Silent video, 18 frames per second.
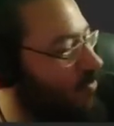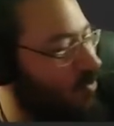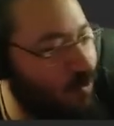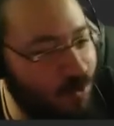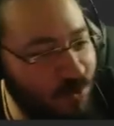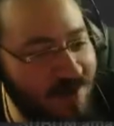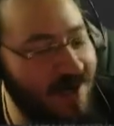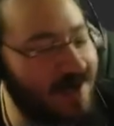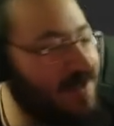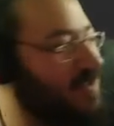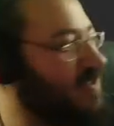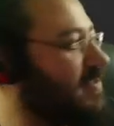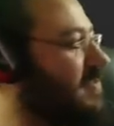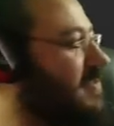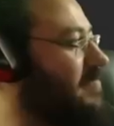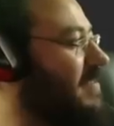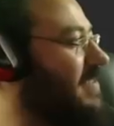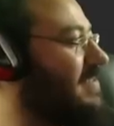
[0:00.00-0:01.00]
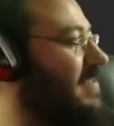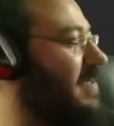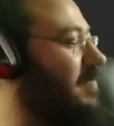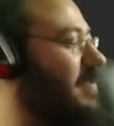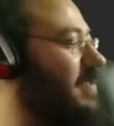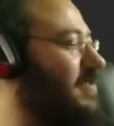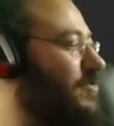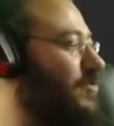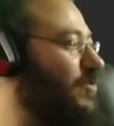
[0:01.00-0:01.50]
Onu karşı takıma
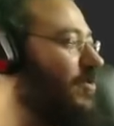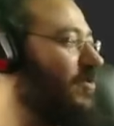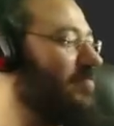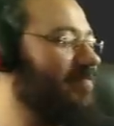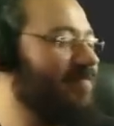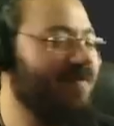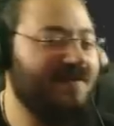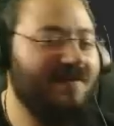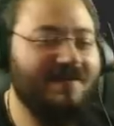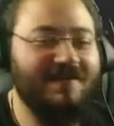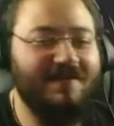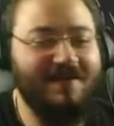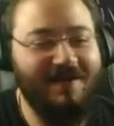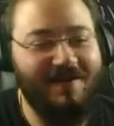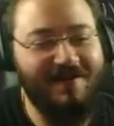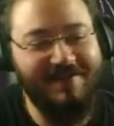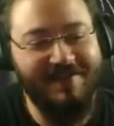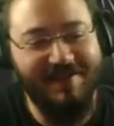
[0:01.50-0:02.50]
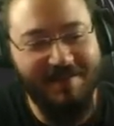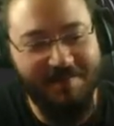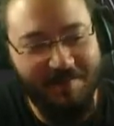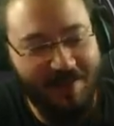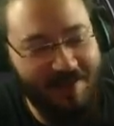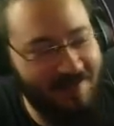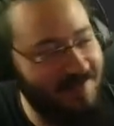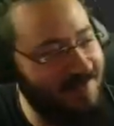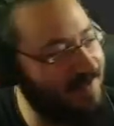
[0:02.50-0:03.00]
itelemek istiyorum. Adı Grimnax.